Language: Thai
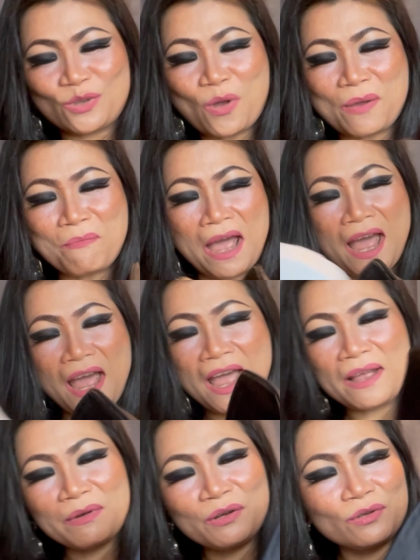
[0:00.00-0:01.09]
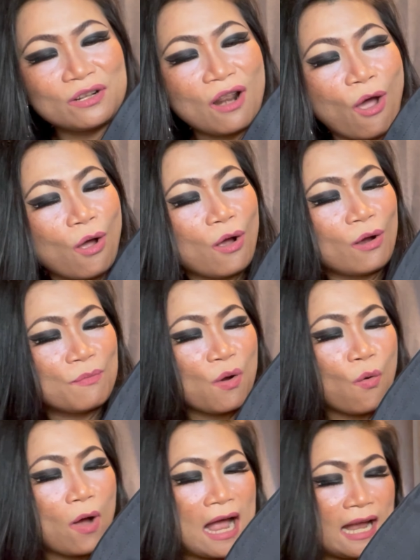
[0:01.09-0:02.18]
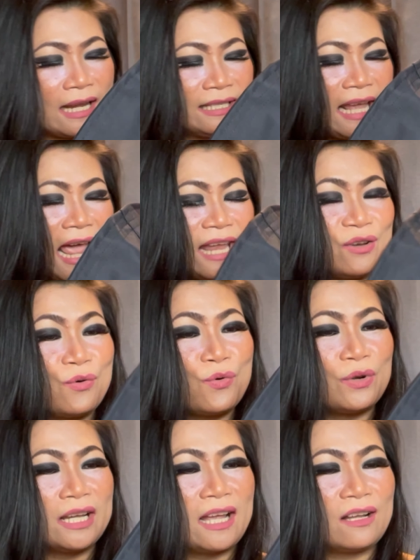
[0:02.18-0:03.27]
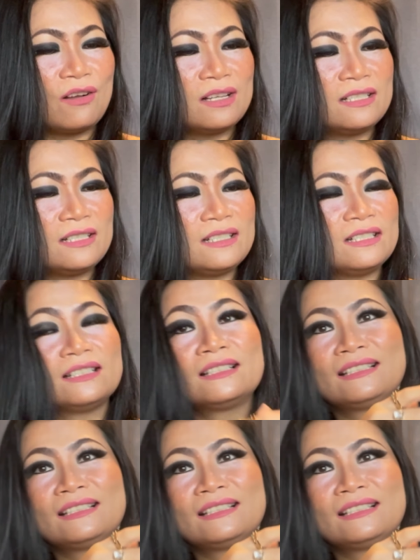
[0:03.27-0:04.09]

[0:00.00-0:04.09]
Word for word: สวยมากมนุษย์ลองเมื่อวานแกะดูนะคะ ก็คือ